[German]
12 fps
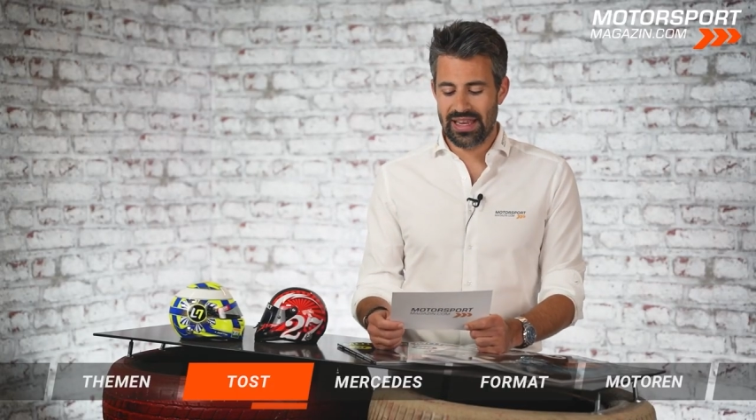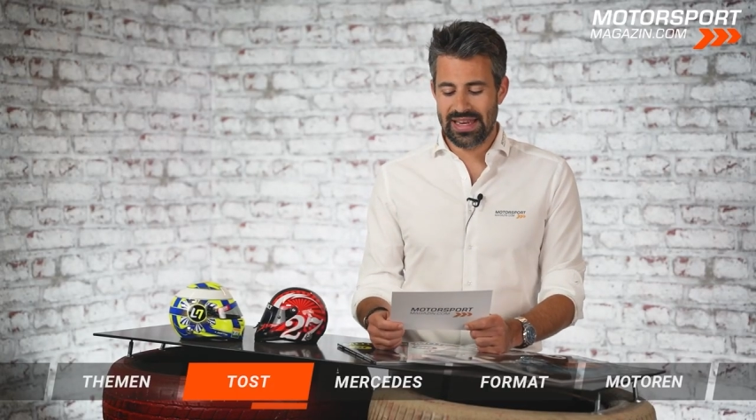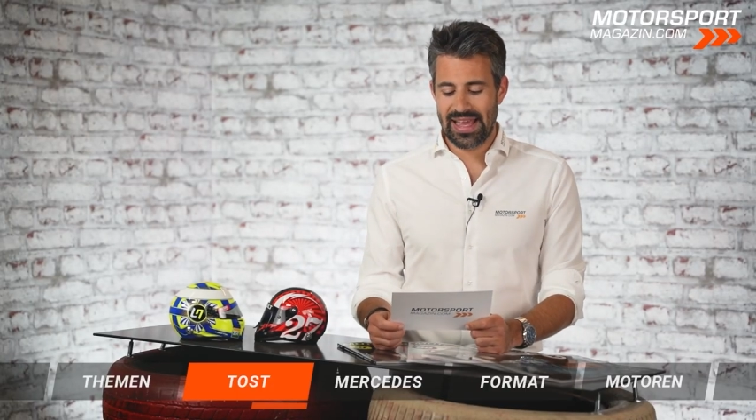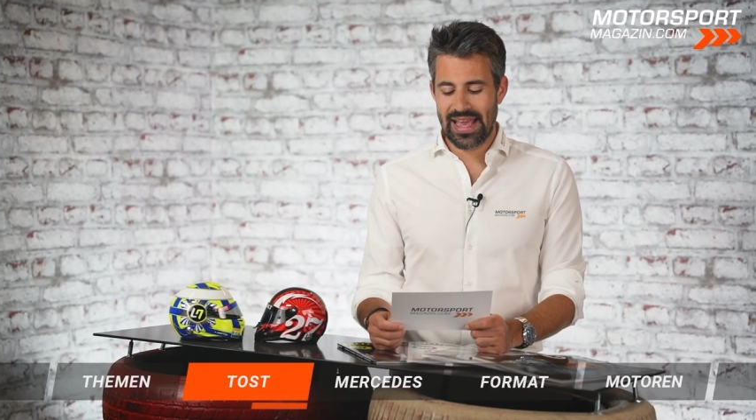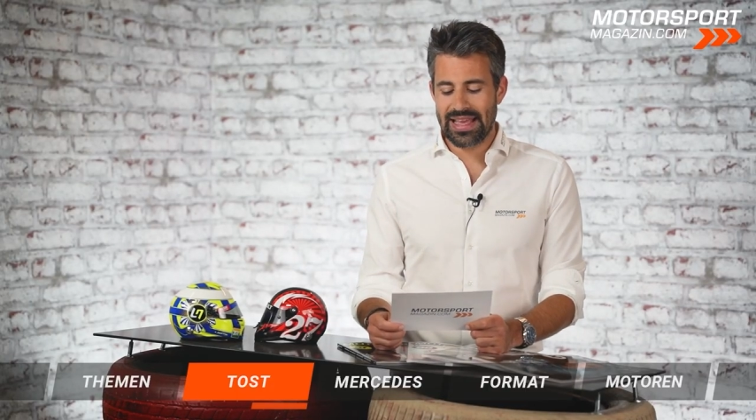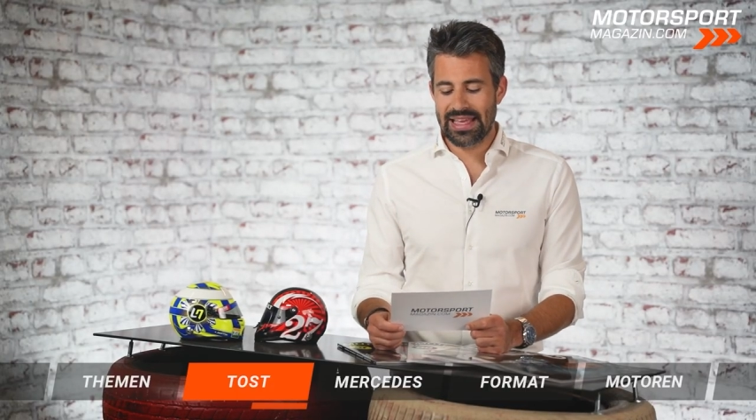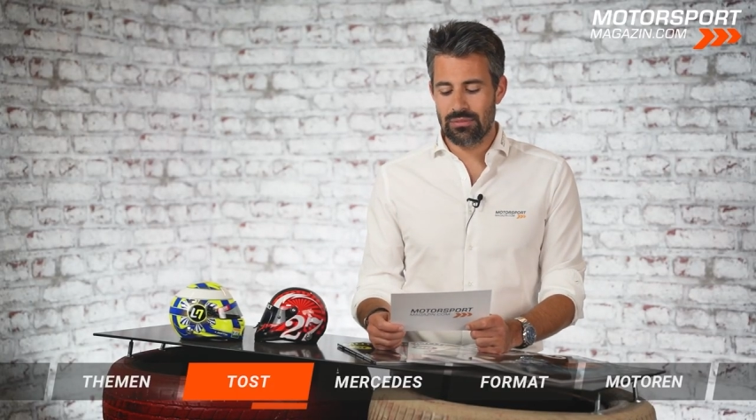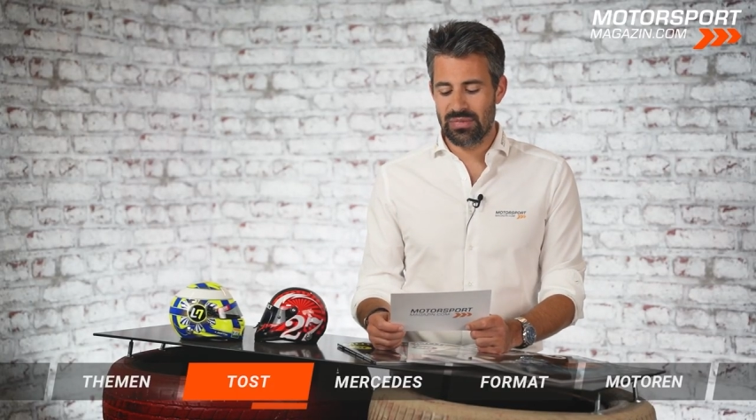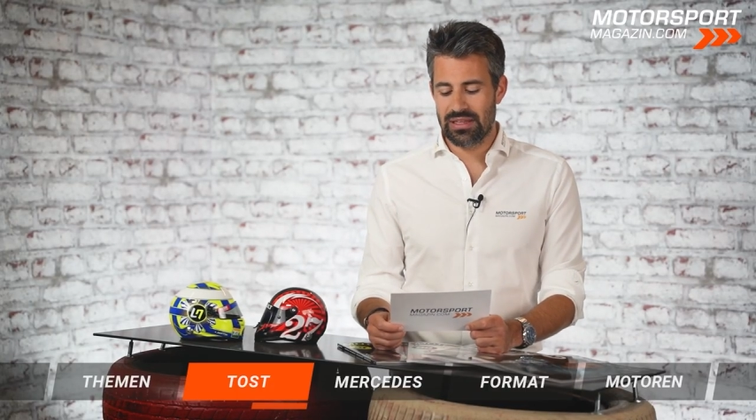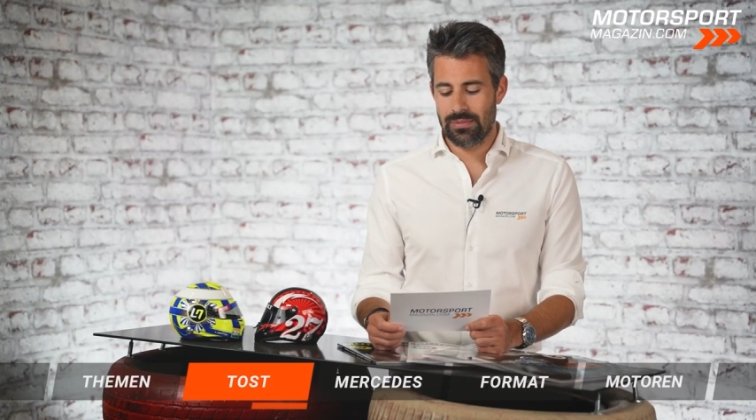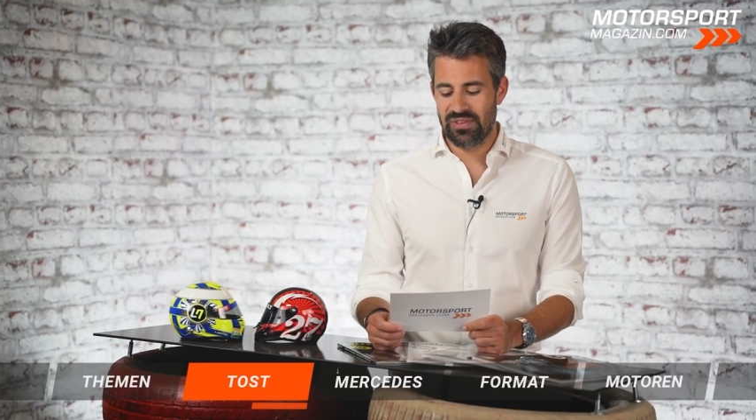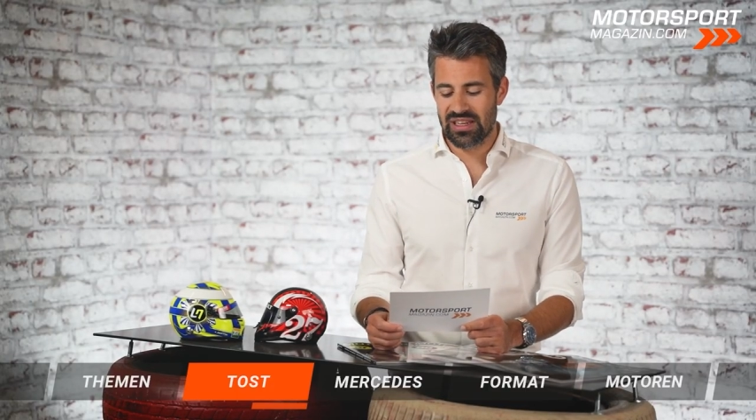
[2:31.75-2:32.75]
in England
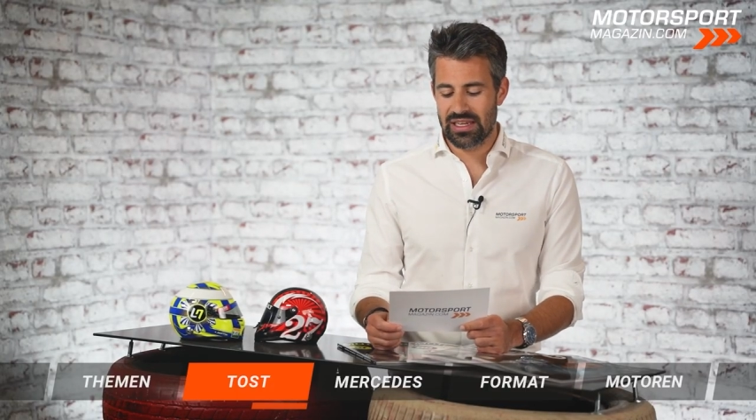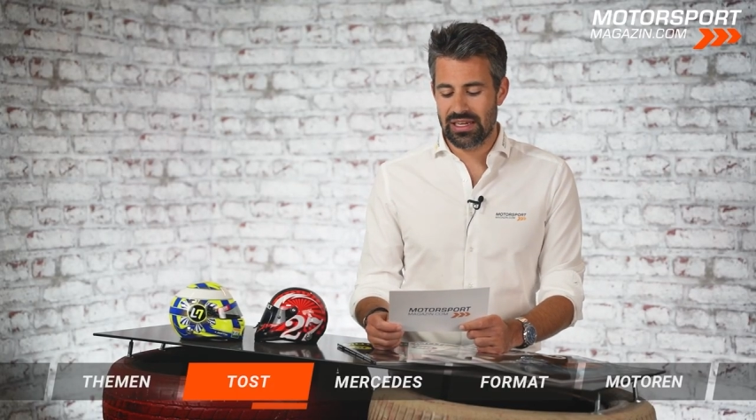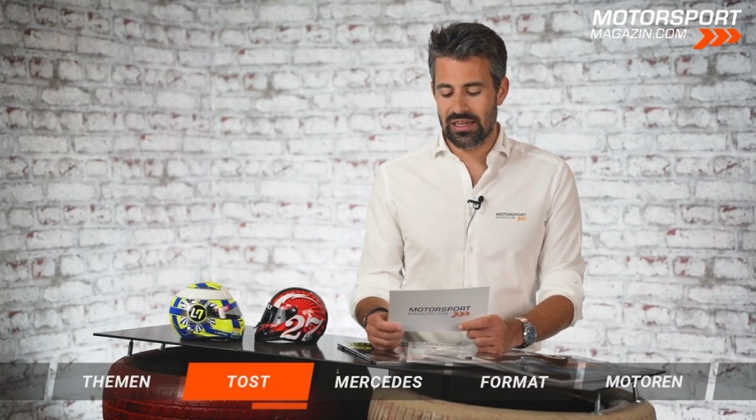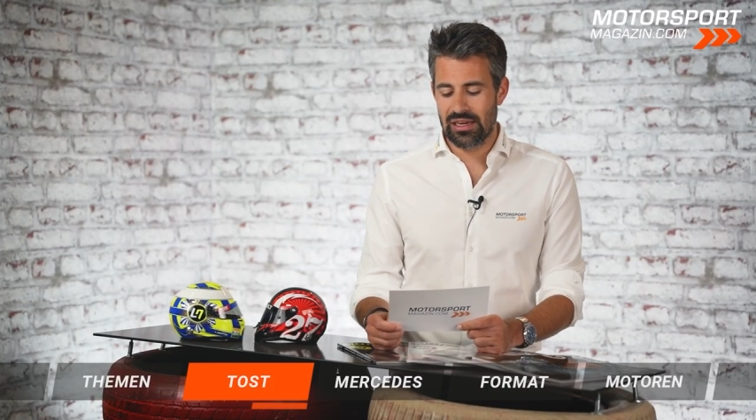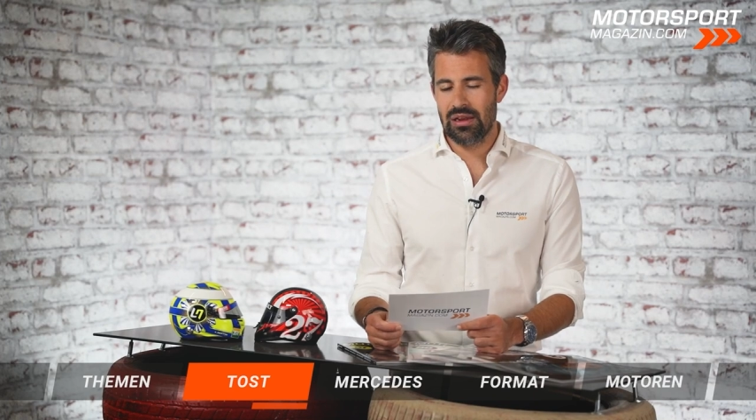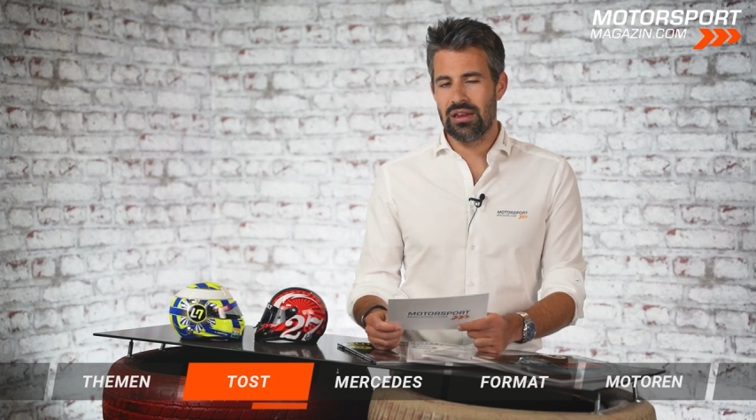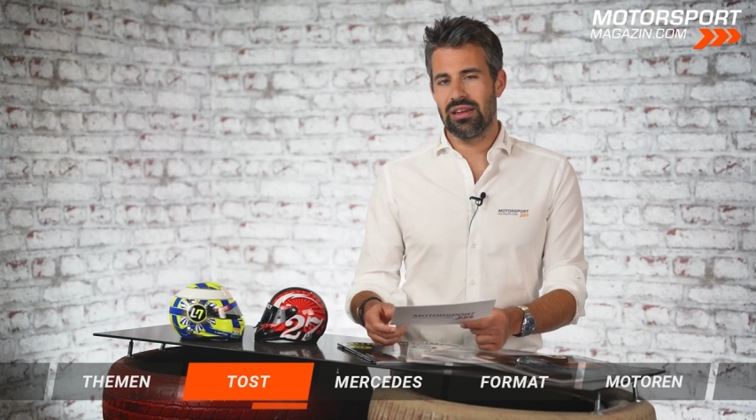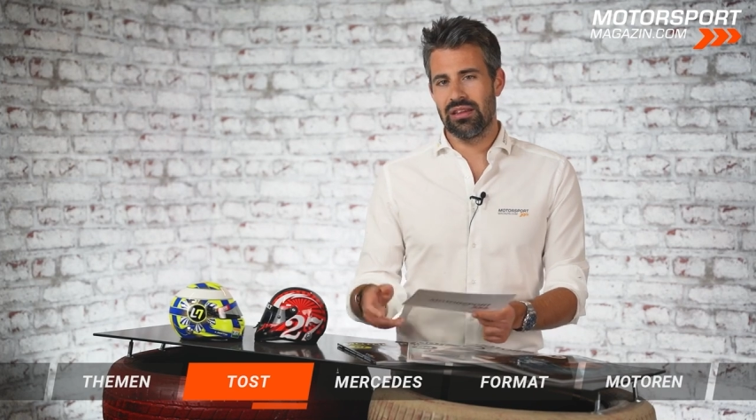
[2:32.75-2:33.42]
mit dem Windkanal.